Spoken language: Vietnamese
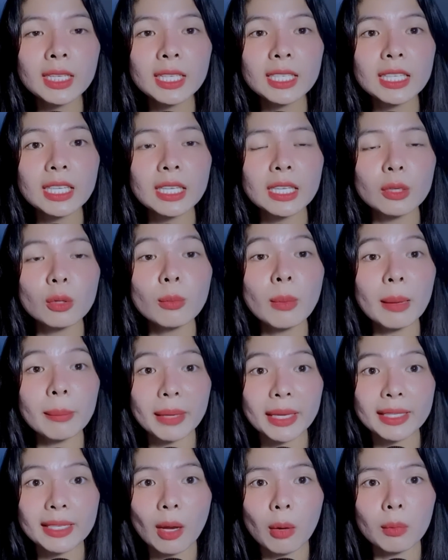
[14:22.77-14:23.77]
cái gì của ba
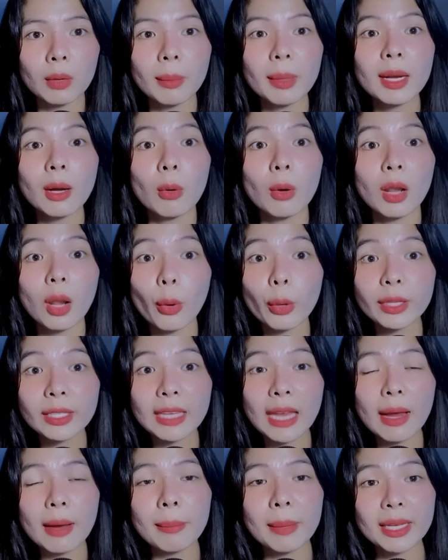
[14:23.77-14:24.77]
mẹ chồng là bắt đầu lôi
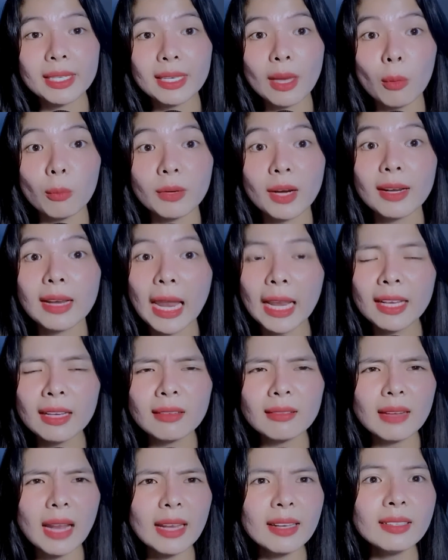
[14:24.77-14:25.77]
cha mẹ chồng ra đánh
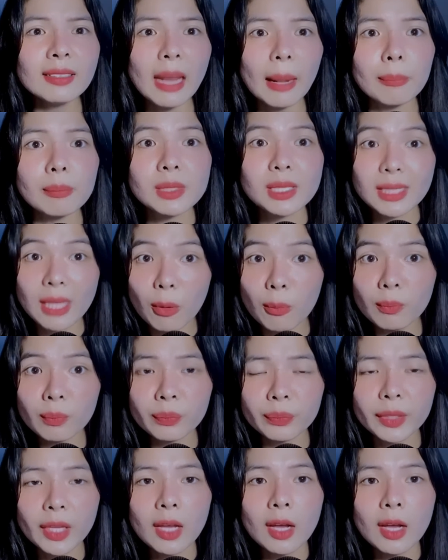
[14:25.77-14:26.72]
đánh đập xong